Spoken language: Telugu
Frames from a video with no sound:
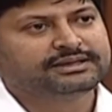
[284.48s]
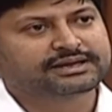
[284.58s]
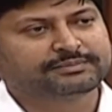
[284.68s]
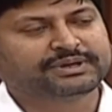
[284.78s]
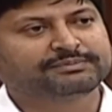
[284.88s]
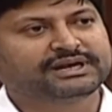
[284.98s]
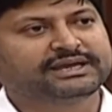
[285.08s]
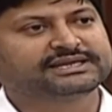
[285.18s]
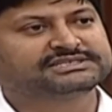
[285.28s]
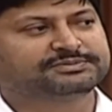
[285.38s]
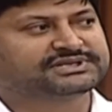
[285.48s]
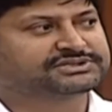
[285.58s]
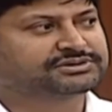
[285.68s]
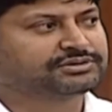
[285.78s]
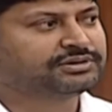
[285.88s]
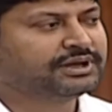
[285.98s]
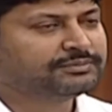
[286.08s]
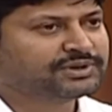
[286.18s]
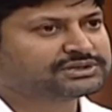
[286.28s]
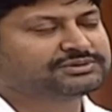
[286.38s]
ఇక్కడ మిమ్మల్ని కించపరుచుతూ
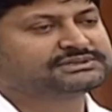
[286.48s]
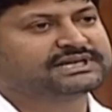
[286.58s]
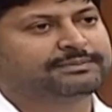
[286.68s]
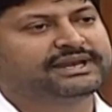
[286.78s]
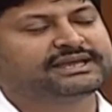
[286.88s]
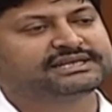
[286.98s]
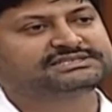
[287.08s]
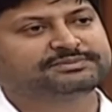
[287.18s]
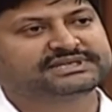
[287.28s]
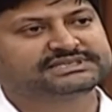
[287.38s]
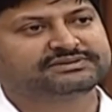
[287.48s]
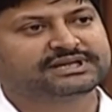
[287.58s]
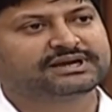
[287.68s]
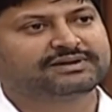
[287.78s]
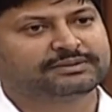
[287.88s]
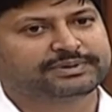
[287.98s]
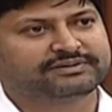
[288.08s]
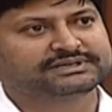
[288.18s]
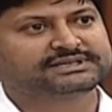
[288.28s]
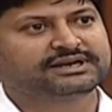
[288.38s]
మొత్తం సభనే కించపరిచే విధంగా వాళ్ళ
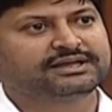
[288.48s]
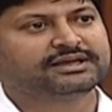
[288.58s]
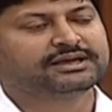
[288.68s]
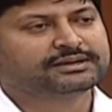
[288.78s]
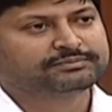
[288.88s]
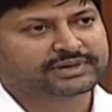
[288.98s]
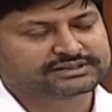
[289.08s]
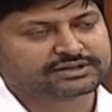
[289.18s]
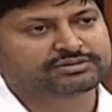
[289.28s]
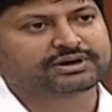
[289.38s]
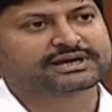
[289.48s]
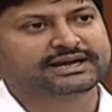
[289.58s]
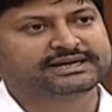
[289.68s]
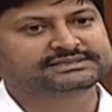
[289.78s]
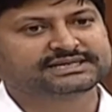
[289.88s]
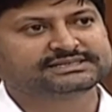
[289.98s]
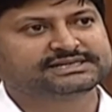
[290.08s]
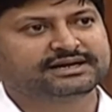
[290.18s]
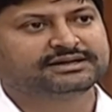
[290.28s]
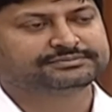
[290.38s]
ప్రవర్తనని అందరం కూడా
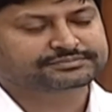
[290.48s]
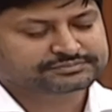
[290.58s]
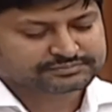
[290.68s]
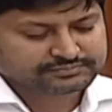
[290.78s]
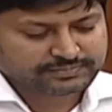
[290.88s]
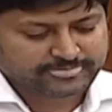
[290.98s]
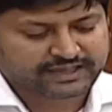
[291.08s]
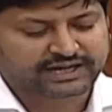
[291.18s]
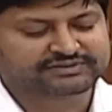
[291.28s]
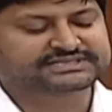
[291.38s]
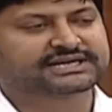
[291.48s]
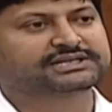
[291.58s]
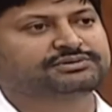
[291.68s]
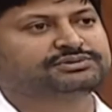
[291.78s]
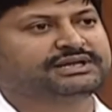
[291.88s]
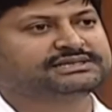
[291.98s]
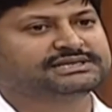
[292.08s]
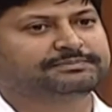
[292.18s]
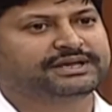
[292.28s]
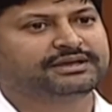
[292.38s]
ఖండించాల్సిన ఆవశ్యకత ఉంది అని
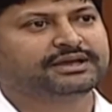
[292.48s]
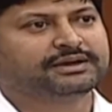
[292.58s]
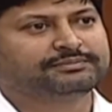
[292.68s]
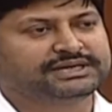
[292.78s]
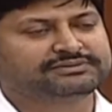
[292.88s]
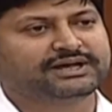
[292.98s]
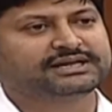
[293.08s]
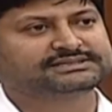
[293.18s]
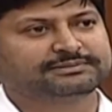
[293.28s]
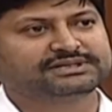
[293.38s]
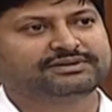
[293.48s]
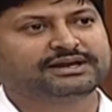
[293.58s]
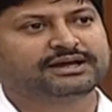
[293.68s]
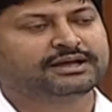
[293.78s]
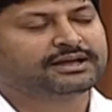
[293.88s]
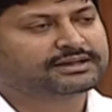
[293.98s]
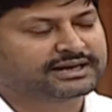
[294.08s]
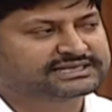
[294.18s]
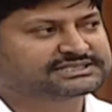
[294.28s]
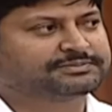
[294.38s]
చెప్పి మీ ద్వారా సభ ద్వారా
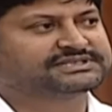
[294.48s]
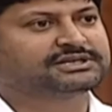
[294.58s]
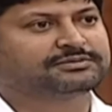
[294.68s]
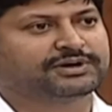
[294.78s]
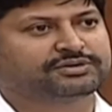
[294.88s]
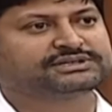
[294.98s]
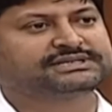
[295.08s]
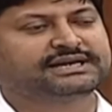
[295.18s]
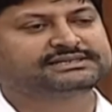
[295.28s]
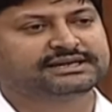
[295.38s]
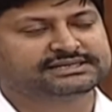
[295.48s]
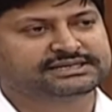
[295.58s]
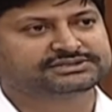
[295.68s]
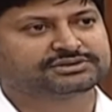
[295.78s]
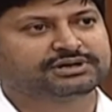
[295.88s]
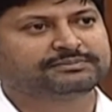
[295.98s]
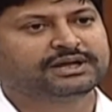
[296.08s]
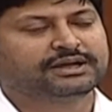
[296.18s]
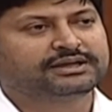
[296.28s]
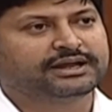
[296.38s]
రాష్ట్ర ప్రజలకు మరొకసారి తెలియజేస్తున్నాం
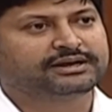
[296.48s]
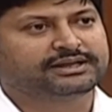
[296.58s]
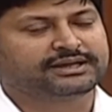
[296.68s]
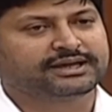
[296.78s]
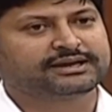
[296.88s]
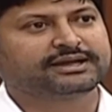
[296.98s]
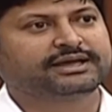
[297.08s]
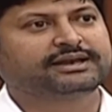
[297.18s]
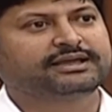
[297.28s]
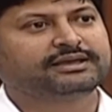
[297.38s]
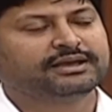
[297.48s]
ఎన్టీఆర్ గారిని